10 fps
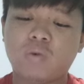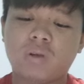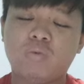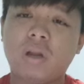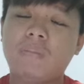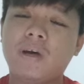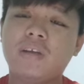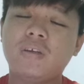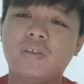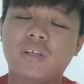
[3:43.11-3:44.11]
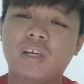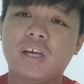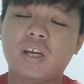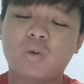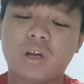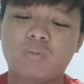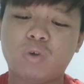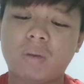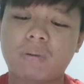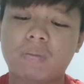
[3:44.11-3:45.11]
2008 sehingga
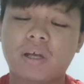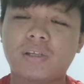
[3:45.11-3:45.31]
2018